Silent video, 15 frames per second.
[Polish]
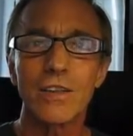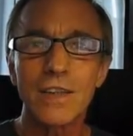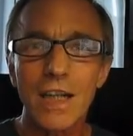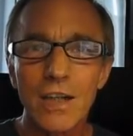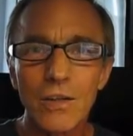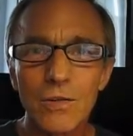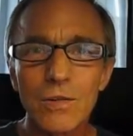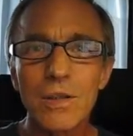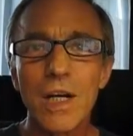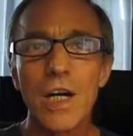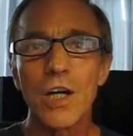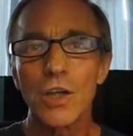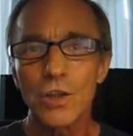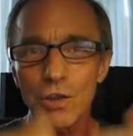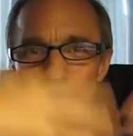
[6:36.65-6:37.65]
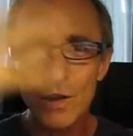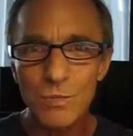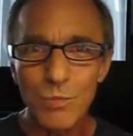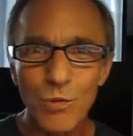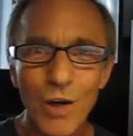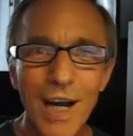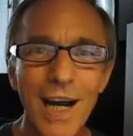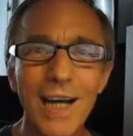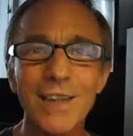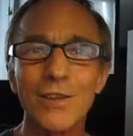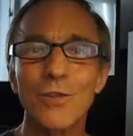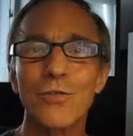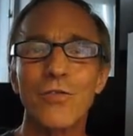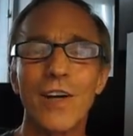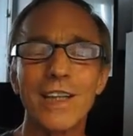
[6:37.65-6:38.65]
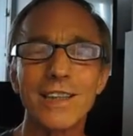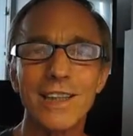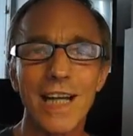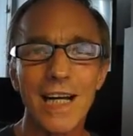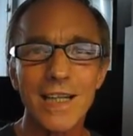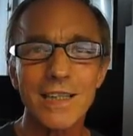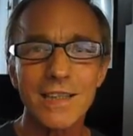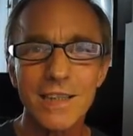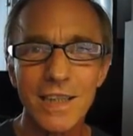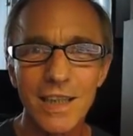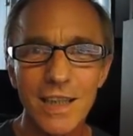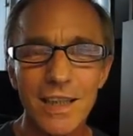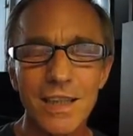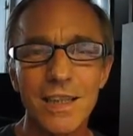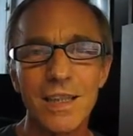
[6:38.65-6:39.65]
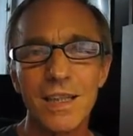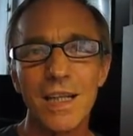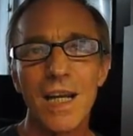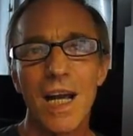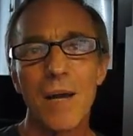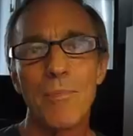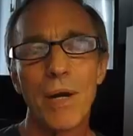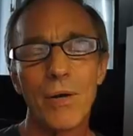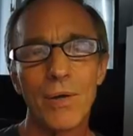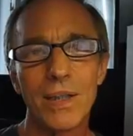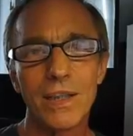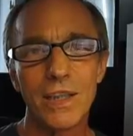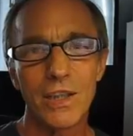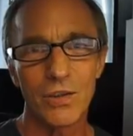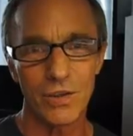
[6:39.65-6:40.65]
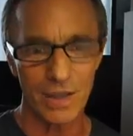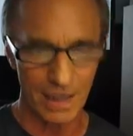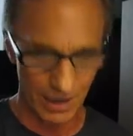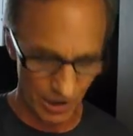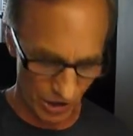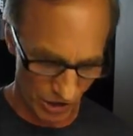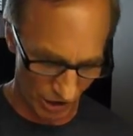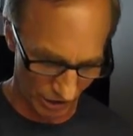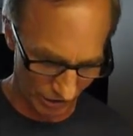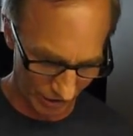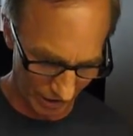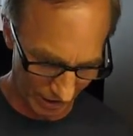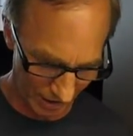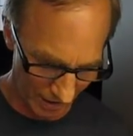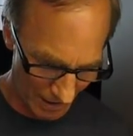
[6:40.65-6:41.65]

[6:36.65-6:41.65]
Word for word: taką rozbuchaną fantazję i pełen nieograniczony